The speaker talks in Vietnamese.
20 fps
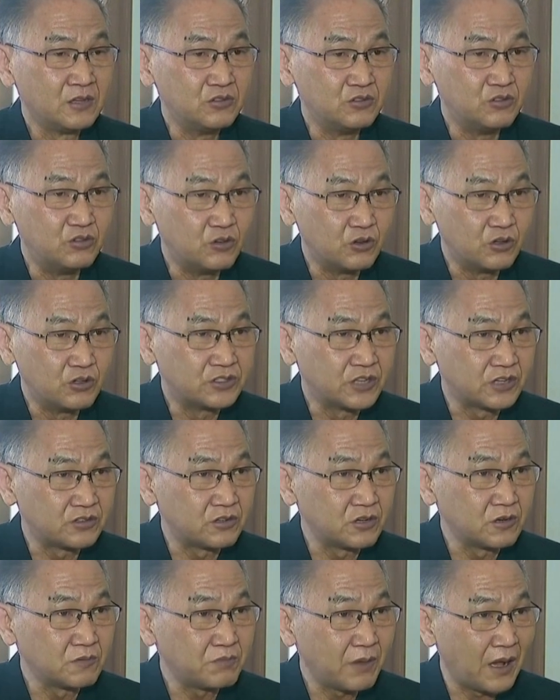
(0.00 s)
điều trị truyền
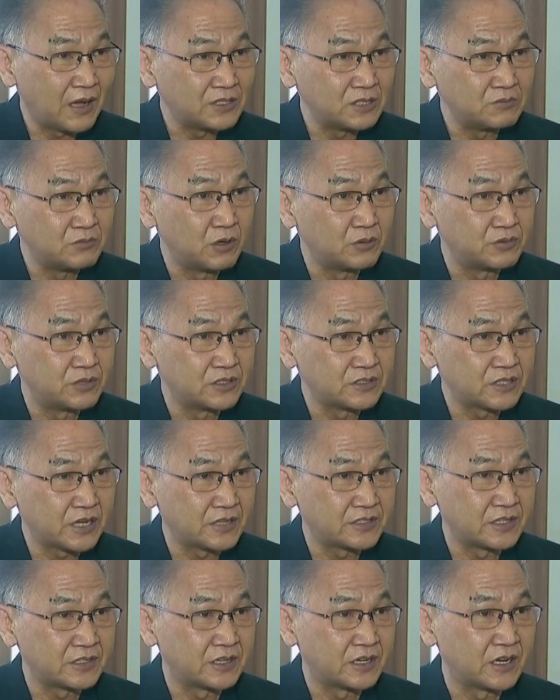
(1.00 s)
thống và thuốc hạn
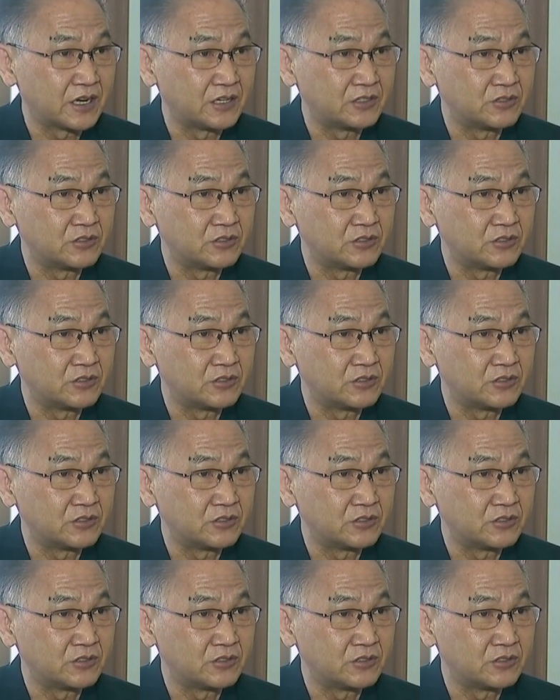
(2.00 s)
chế.